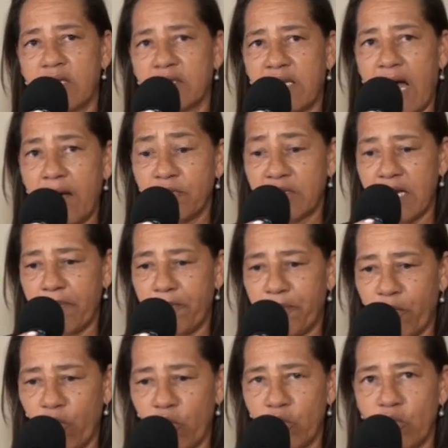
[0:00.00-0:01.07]
darmos
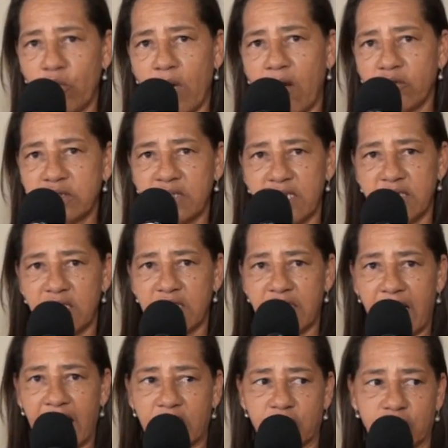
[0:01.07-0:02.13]
apoio aos
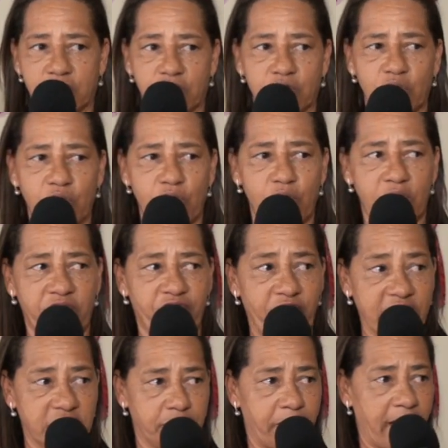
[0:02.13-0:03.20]
candidatos do que
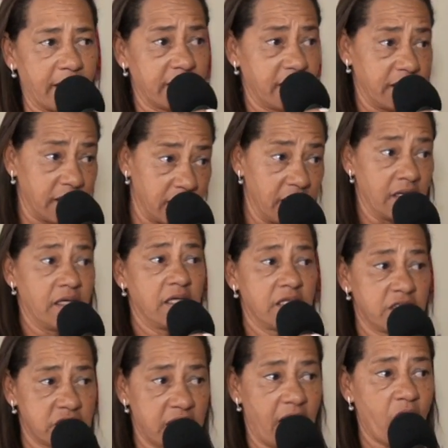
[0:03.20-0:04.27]
faz que
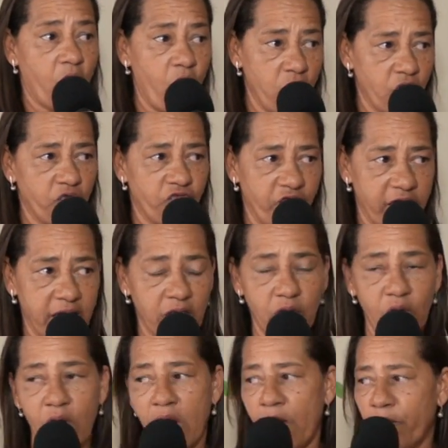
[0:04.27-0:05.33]
está com o
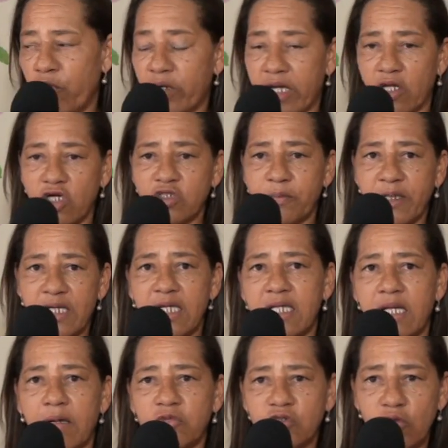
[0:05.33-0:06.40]
governo, porque nós
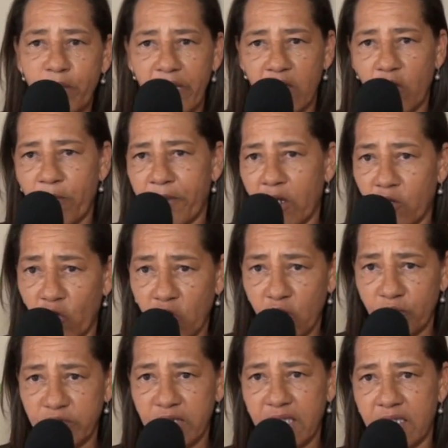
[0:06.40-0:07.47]
precisamos do melhor para o nosso
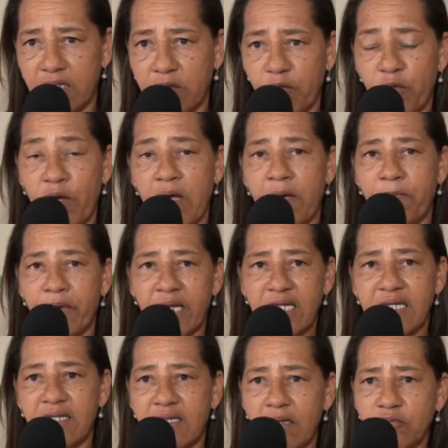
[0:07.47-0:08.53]
município.
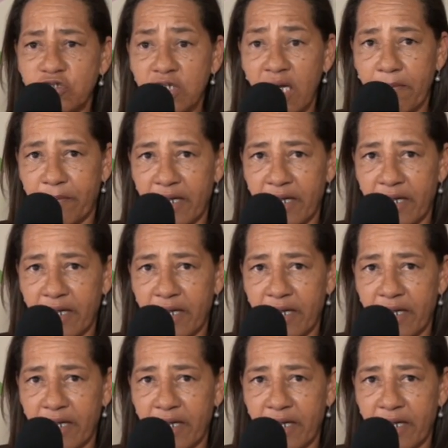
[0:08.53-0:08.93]
Precisamos de